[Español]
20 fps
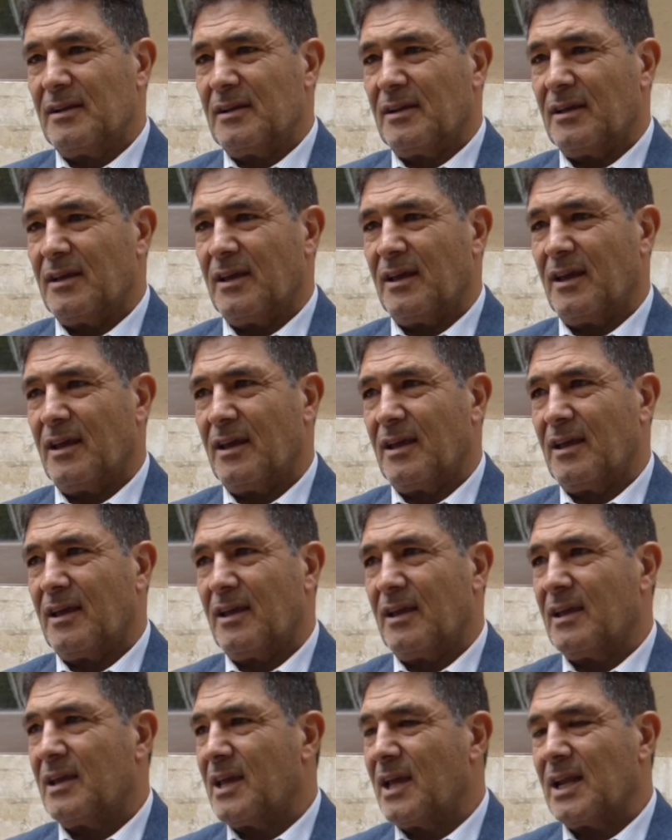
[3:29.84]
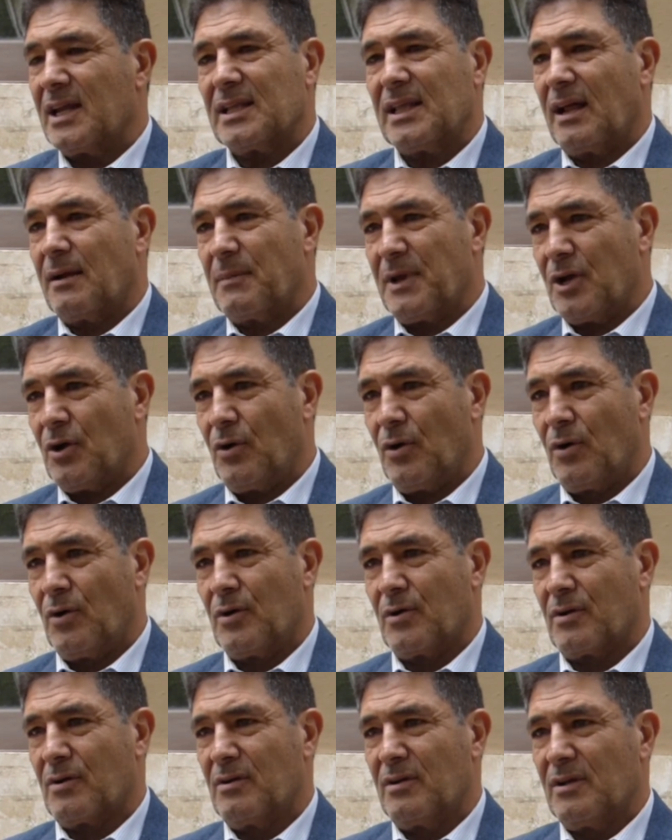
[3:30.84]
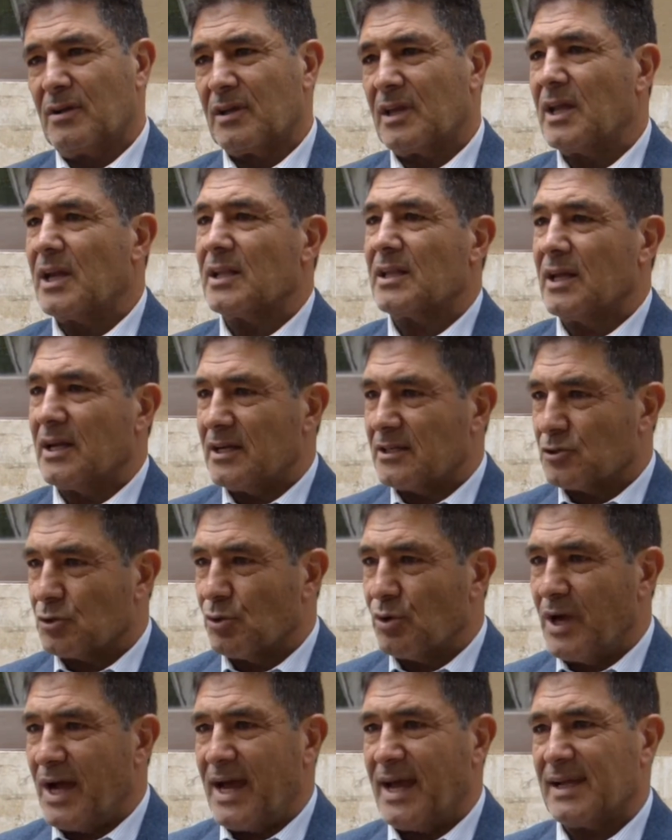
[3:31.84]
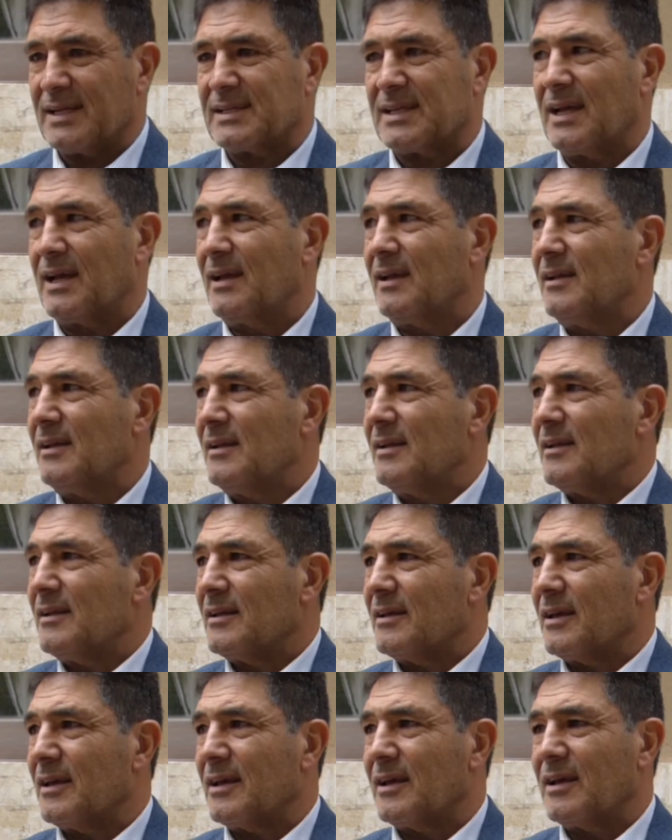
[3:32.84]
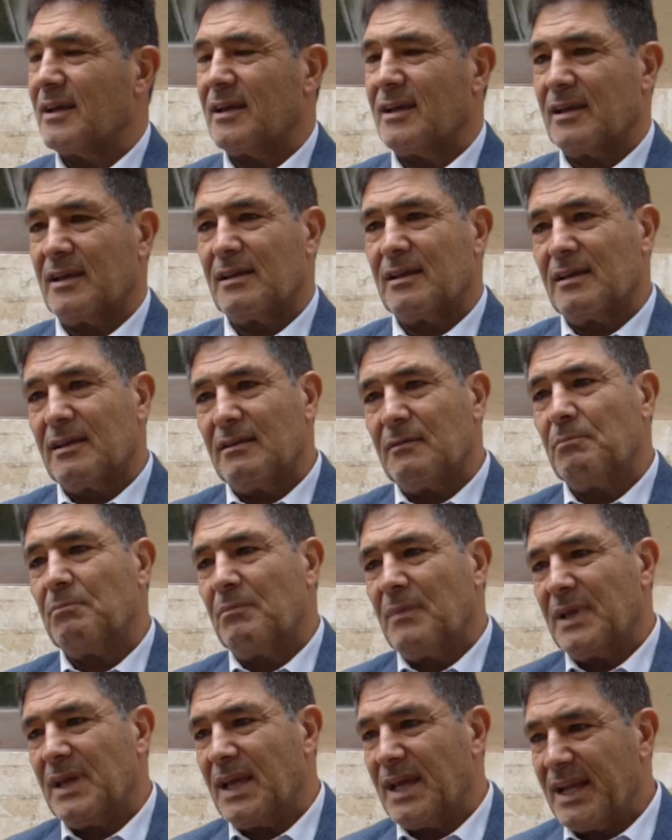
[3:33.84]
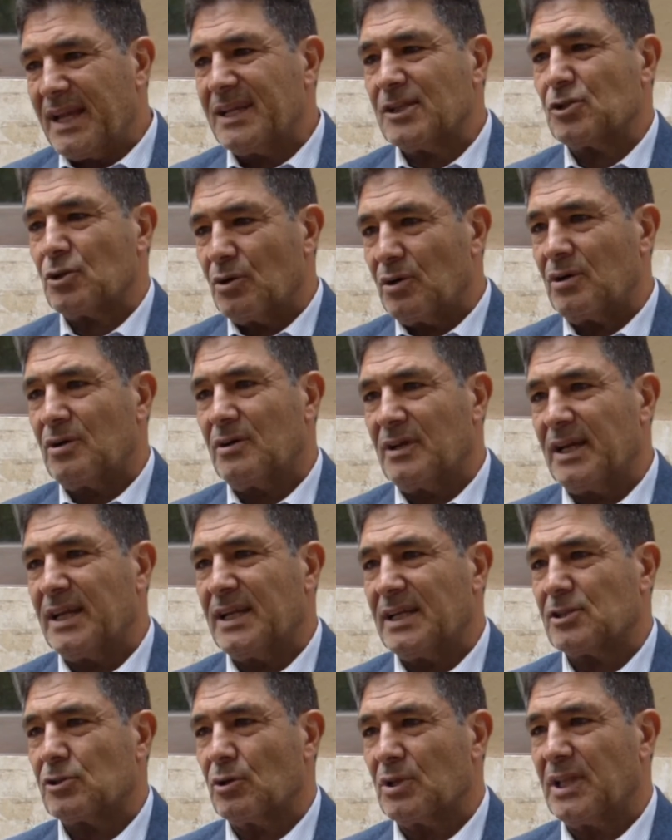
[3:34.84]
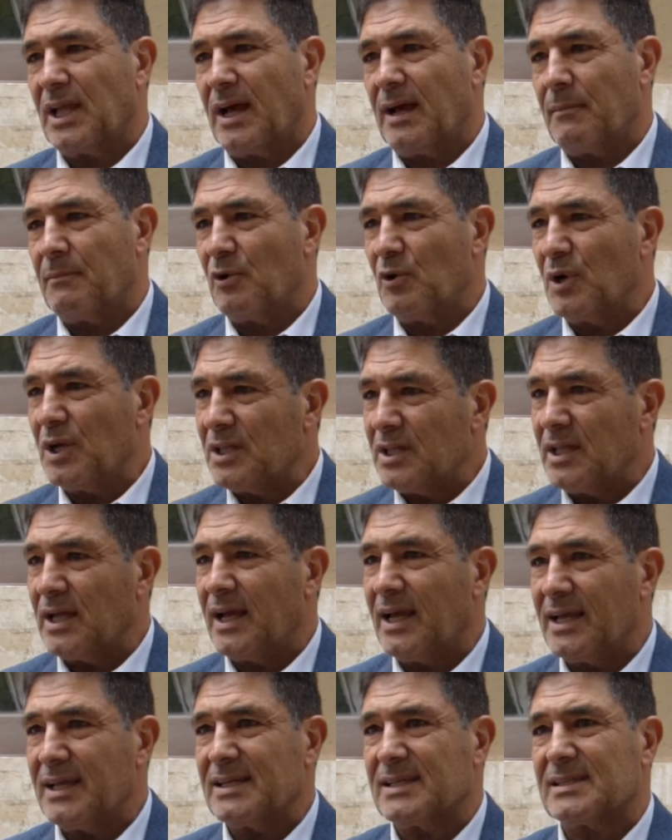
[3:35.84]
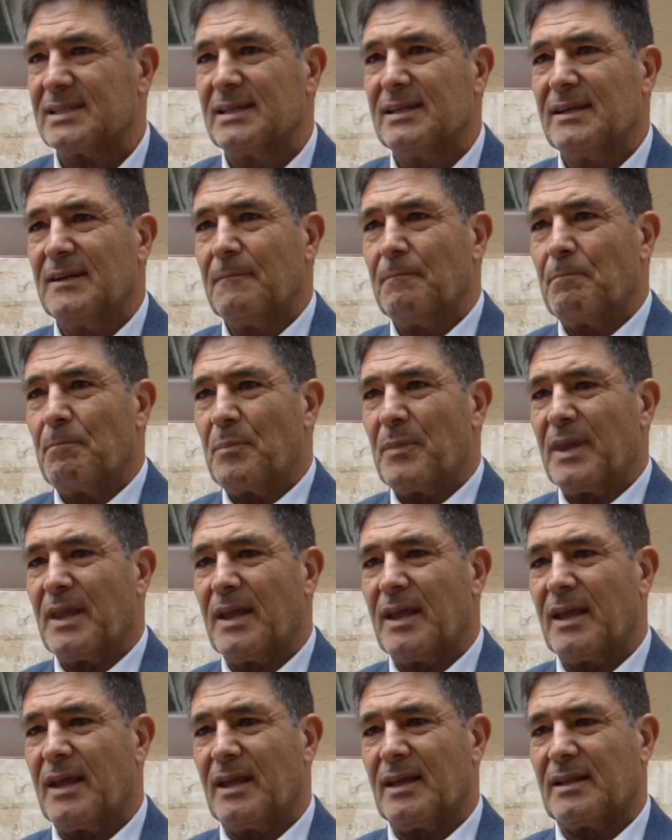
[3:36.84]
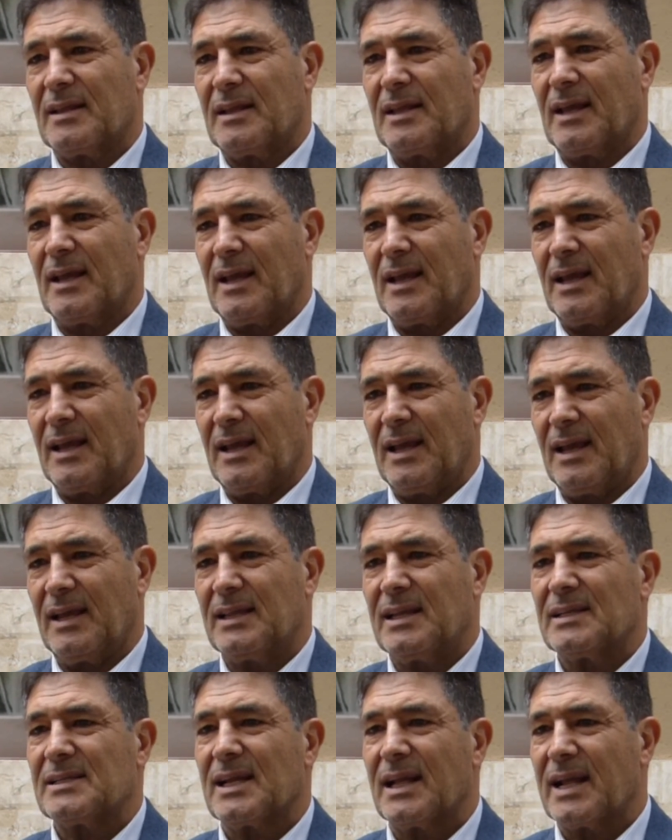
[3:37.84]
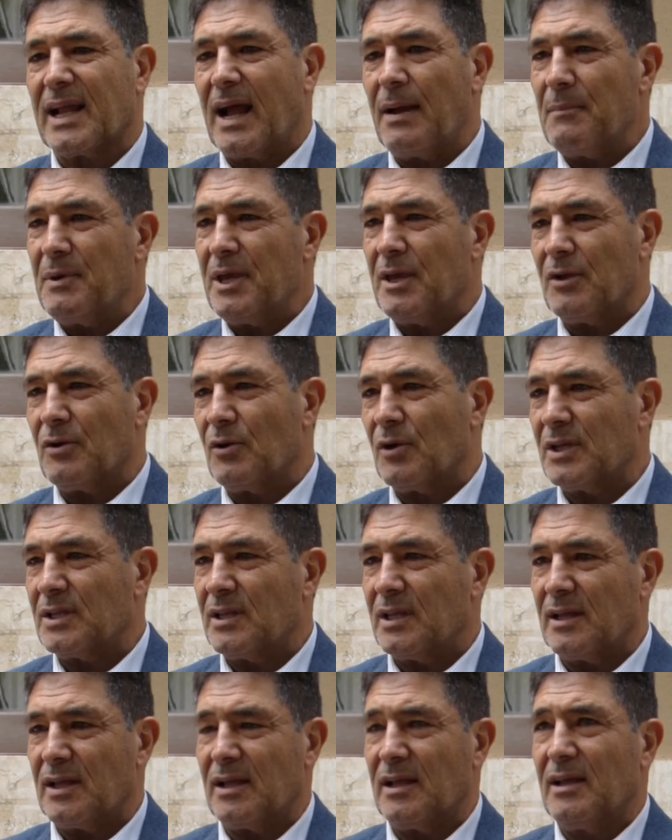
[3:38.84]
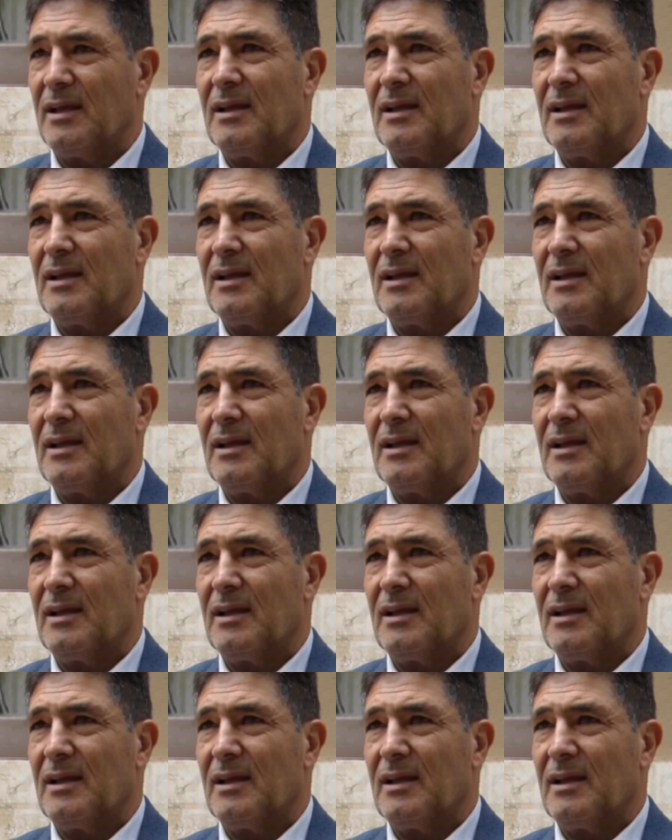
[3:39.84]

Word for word: Y, quiere estar mejor, quiere tener su casa. Eh, y, y en, eso, en eso estamos. Esta es este, este, es el camino, este,